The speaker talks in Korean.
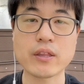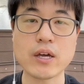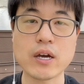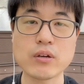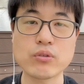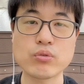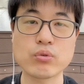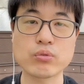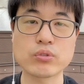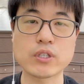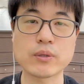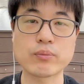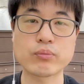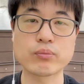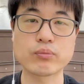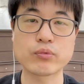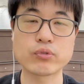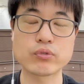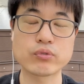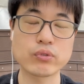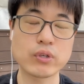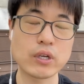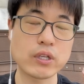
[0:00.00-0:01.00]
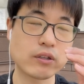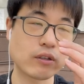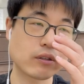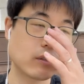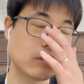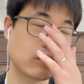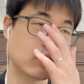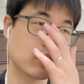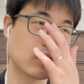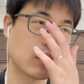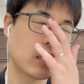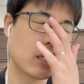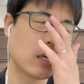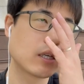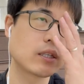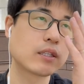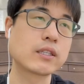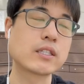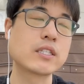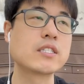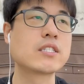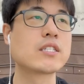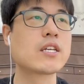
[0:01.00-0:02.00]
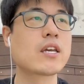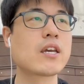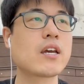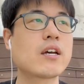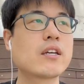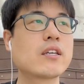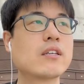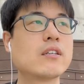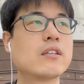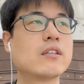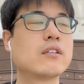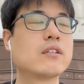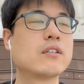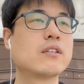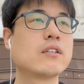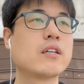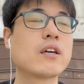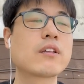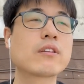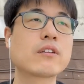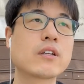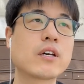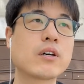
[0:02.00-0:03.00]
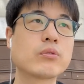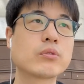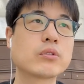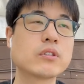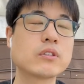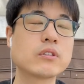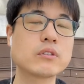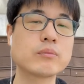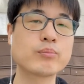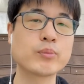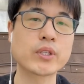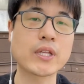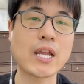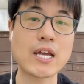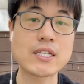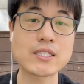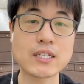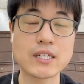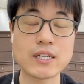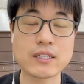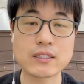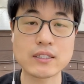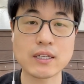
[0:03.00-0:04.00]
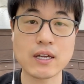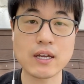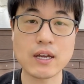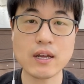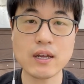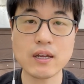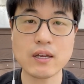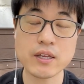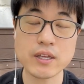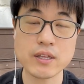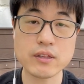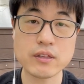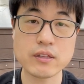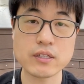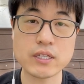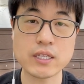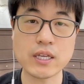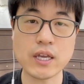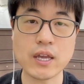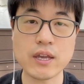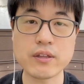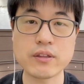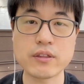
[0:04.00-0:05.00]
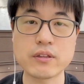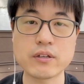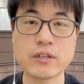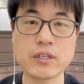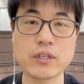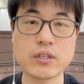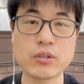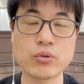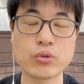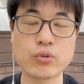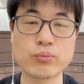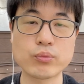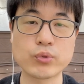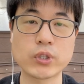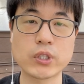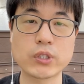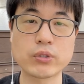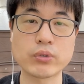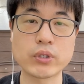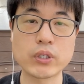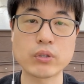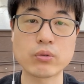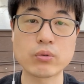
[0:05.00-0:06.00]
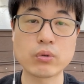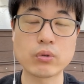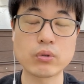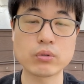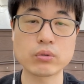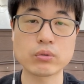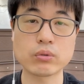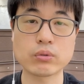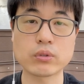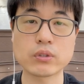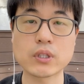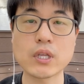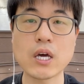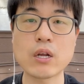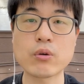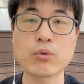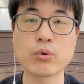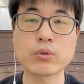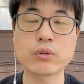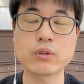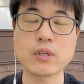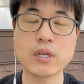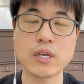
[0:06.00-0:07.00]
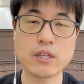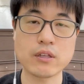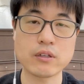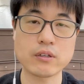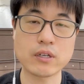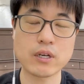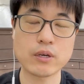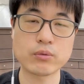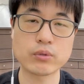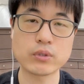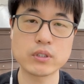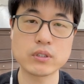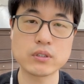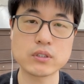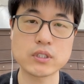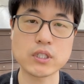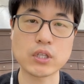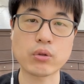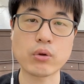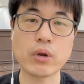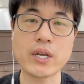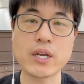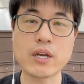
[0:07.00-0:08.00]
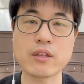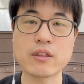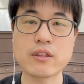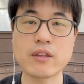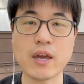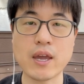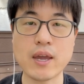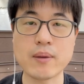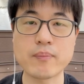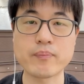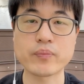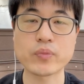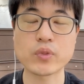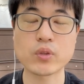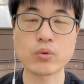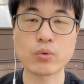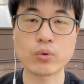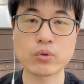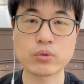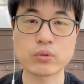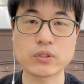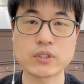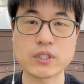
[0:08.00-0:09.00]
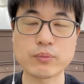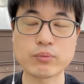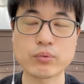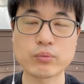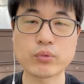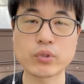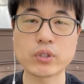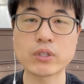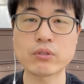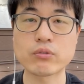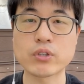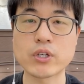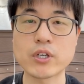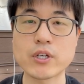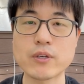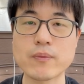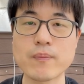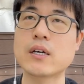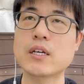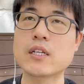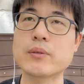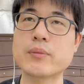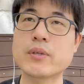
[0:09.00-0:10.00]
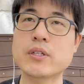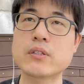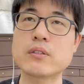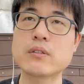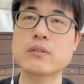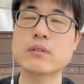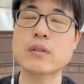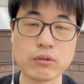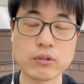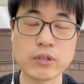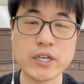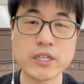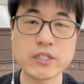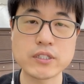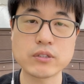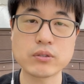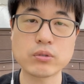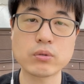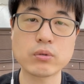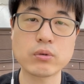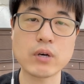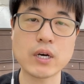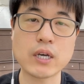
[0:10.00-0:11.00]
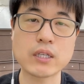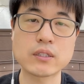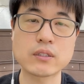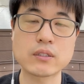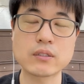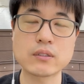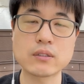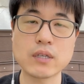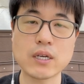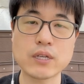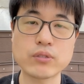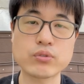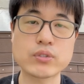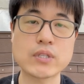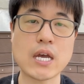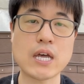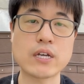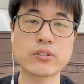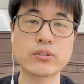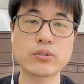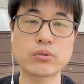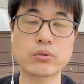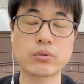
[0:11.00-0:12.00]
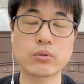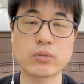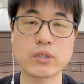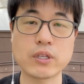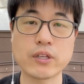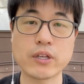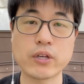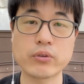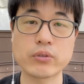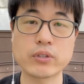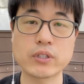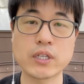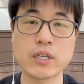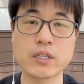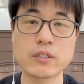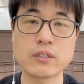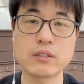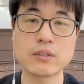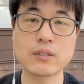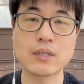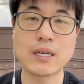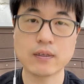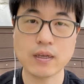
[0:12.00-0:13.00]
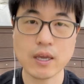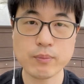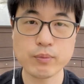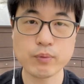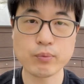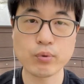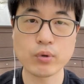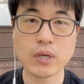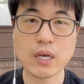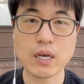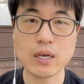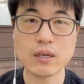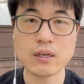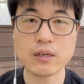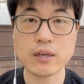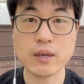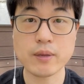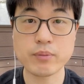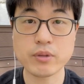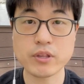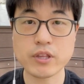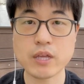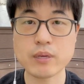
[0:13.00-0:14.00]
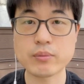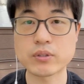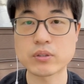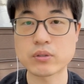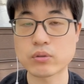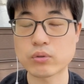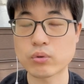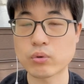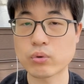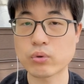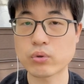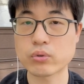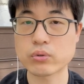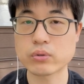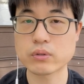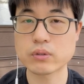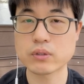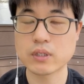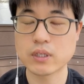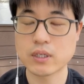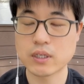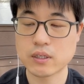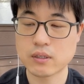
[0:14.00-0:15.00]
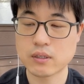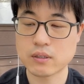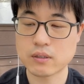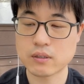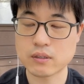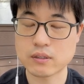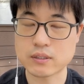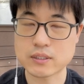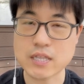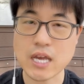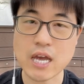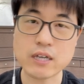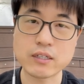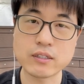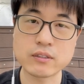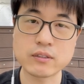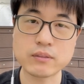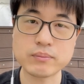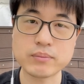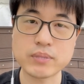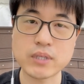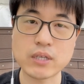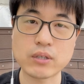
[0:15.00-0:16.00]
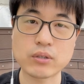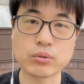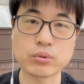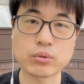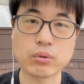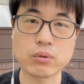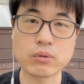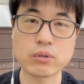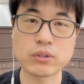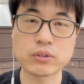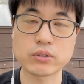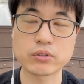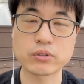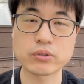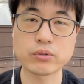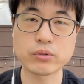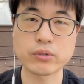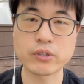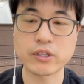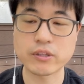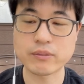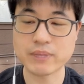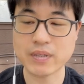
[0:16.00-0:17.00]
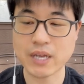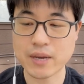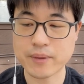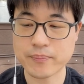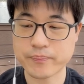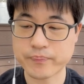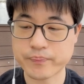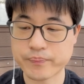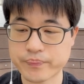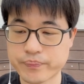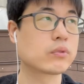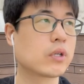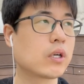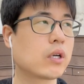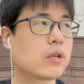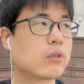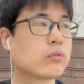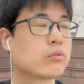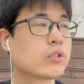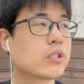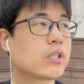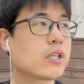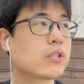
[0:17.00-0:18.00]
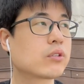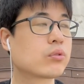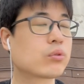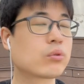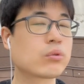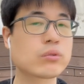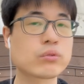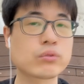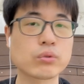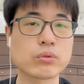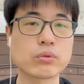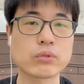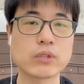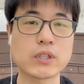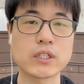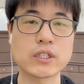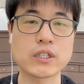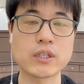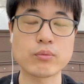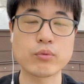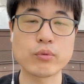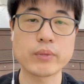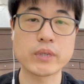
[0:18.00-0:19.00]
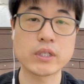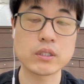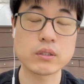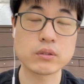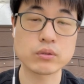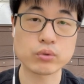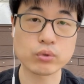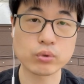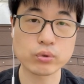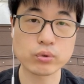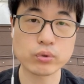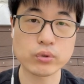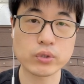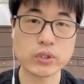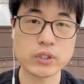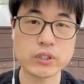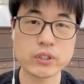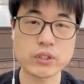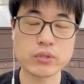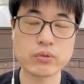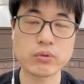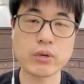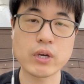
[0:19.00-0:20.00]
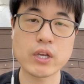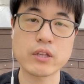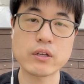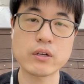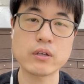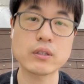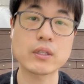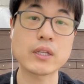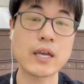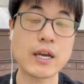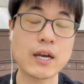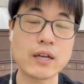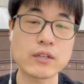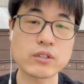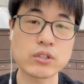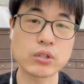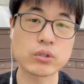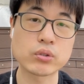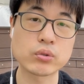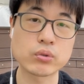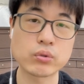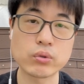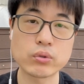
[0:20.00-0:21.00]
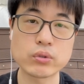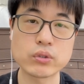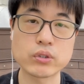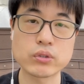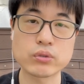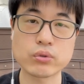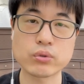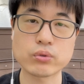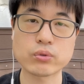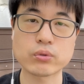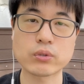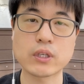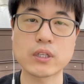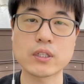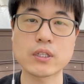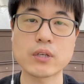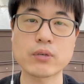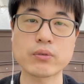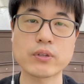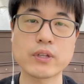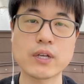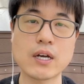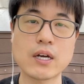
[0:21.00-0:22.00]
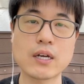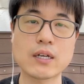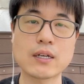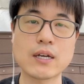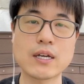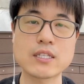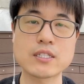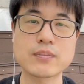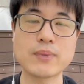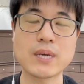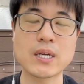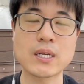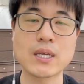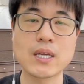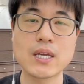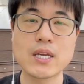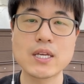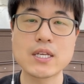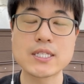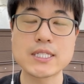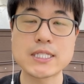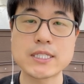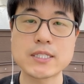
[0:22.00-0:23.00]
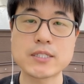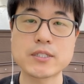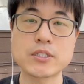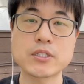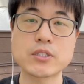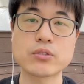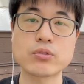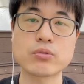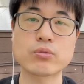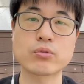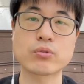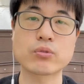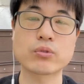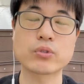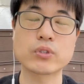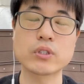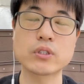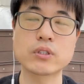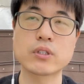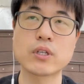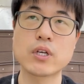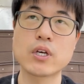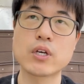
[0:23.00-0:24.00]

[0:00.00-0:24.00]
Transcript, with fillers: 상용 제품들 중에서는 DJI에서 나오는 뭐 나자라든가 N3, A3 이런 모델도 있고 또는 타롯에서 나오는 ZYXM 이런 제품도 있고요. 아니면은 레이싱 드론과 같은 아주 작은 드론에 사용이 되는 F4나 F7 이런 어, 작은 비행 컨트롤러들도 있습니다. 어, 우리가 드론을 조종할 때 보면은 조종기를 이용해서 내가 저 드론을 조종을 한다고 생각을 하지만 실질적으로는